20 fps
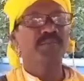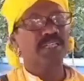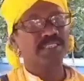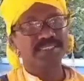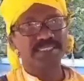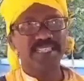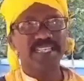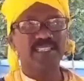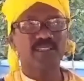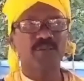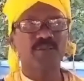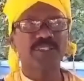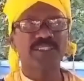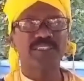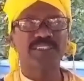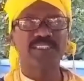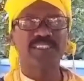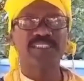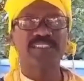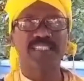বা জেলা
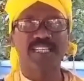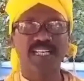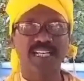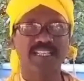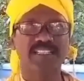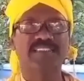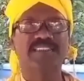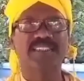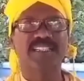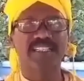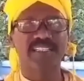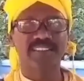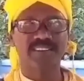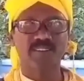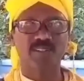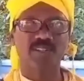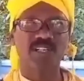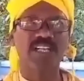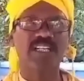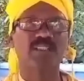কমিটি থেকে যারা এসেছিলেন
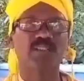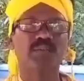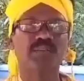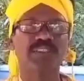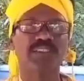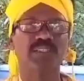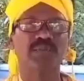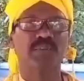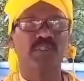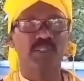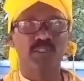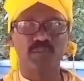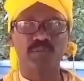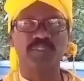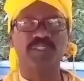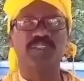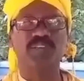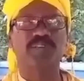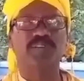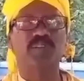তল্লাট কমিটি
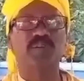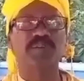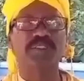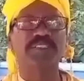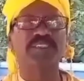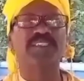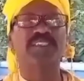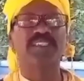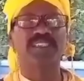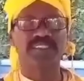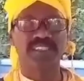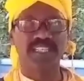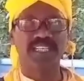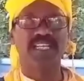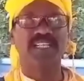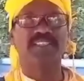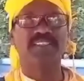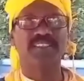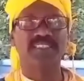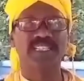মহকুমা কমিটি থেকে
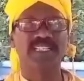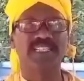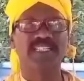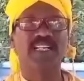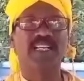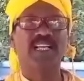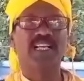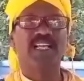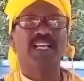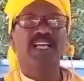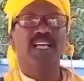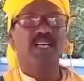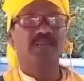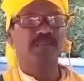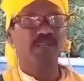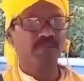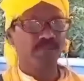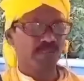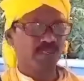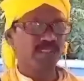যারা এসেছিলেন
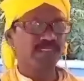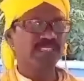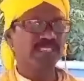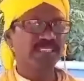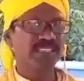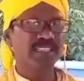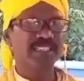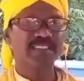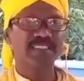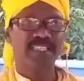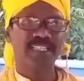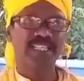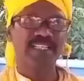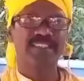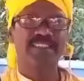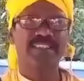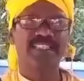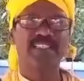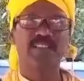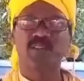বা ব্লক থেকে যারা
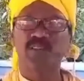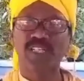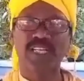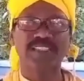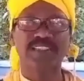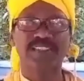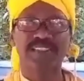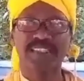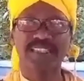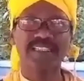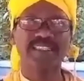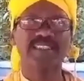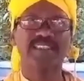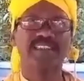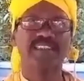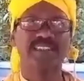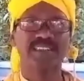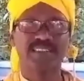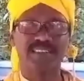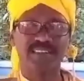এসেছিলেন ওনার শেষ
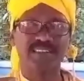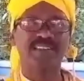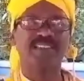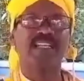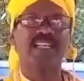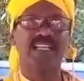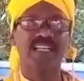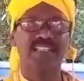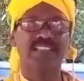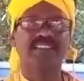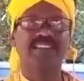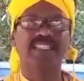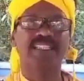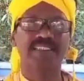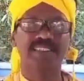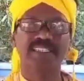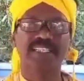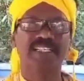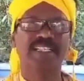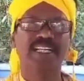হ্যাঁ
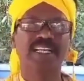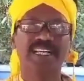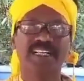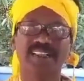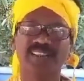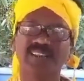শেষ দেখা